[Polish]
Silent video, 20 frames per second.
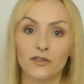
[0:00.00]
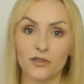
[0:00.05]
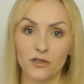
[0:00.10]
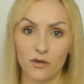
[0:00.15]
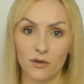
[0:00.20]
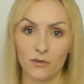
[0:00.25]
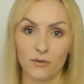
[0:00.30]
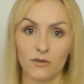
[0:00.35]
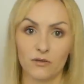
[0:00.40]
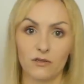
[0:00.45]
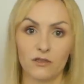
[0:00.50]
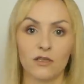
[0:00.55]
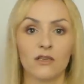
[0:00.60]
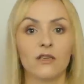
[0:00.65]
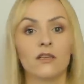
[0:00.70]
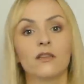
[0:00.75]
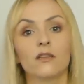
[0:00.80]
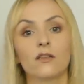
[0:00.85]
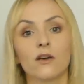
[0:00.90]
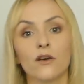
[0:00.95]
shows,
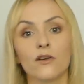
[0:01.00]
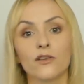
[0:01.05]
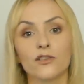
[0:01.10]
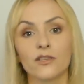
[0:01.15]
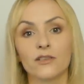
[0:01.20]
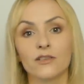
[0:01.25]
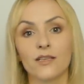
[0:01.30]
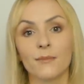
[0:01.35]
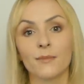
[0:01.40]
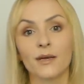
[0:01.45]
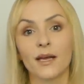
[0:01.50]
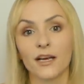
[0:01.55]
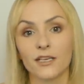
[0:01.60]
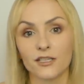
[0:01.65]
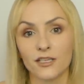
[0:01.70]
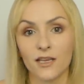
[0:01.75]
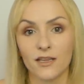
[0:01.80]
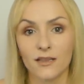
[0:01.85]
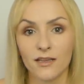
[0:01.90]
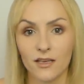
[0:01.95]
czyli to, że zamyka
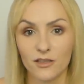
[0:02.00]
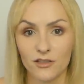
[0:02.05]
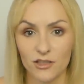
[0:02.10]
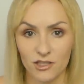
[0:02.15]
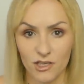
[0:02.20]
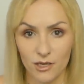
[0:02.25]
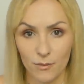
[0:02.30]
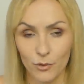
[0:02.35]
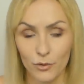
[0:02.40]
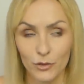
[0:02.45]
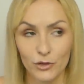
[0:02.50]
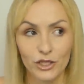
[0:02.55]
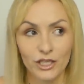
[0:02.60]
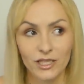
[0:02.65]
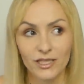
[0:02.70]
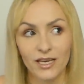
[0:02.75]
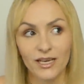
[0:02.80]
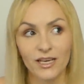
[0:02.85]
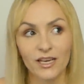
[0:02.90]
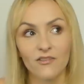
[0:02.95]
się jednak gdzieś tam ludzi i
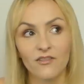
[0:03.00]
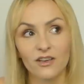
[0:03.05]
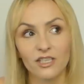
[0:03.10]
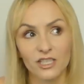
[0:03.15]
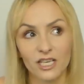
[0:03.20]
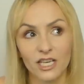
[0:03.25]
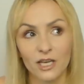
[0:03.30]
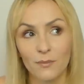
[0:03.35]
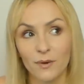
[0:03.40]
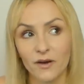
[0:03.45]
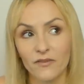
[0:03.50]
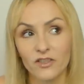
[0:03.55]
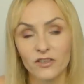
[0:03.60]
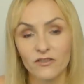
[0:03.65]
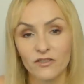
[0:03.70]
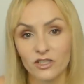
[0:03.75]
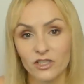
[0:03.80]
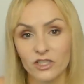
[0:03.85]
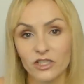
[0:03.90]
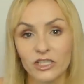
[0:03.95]
nagrywa się ich
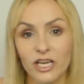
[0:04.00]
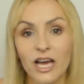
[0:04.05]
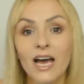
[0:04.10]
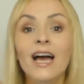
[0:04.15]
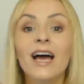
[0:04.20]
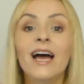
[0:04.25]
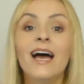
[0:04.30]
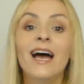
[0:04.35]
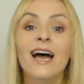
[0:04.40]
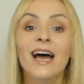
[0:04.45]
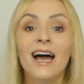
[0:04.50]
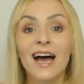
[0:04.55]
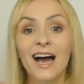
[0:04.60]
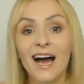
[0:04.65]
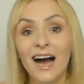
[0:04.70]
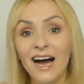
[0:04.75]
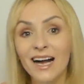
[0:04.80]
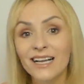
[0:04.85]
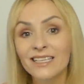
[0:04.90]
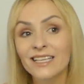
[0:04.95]
prawdziwe życie,
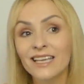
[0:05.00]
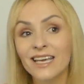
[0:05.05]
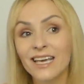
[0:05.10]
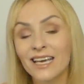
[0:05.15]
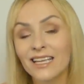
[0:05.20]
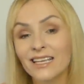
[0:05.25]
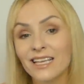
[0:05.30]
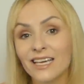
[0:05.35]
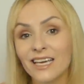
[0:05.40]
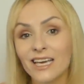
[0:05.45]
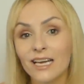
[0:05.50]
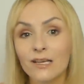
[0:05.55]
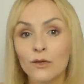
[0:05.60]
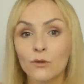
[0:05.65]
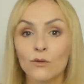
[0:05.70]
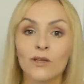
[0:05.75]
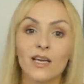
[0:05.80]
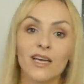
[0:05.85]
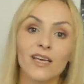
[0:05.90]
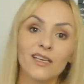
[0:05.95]
a nie tak jak
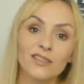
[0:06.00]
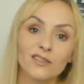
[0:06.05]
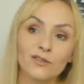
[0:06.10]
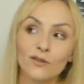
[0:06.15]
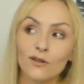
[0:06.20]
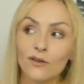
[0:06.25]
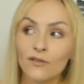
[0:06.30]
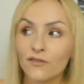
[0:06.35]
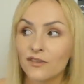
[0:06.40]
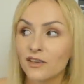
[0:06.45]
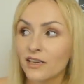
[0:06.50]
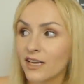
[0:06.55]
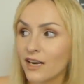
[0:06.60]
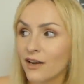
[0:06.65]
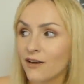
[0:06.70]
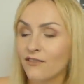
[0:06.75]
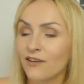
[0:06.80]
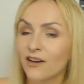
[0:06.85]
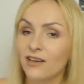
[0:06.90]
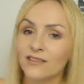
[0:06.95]
tutaj jest ono
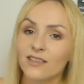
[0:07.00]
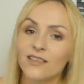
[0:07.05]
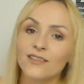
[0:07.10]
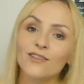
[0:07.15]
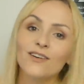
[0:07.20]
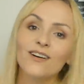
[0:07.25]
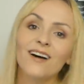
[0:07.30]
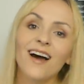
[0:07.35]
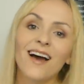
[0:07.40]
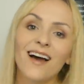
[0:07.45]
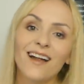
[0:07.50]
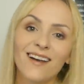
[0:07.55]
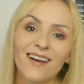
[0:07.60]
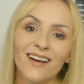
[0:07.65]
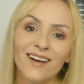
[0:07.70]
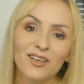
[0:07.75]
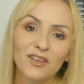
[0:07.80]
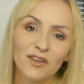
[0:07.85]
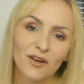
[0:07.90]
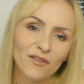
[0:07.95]
wykreowane, no
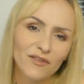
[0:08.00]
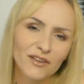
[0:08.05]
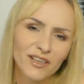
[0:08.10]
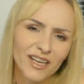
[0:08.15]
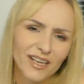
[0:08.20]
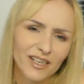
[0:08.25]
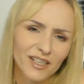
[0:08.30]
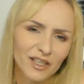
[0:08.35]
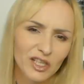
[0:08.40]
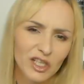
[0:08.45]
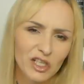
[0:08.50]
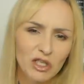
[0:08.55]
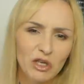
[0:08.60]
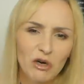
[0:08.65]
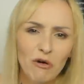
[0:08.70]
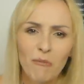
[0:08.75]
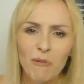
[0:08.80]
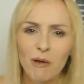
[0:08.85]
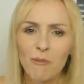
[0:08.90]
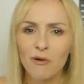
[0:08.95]
ale kto w reality
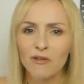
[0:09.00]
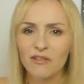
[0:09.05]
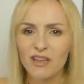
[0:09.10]
show mimo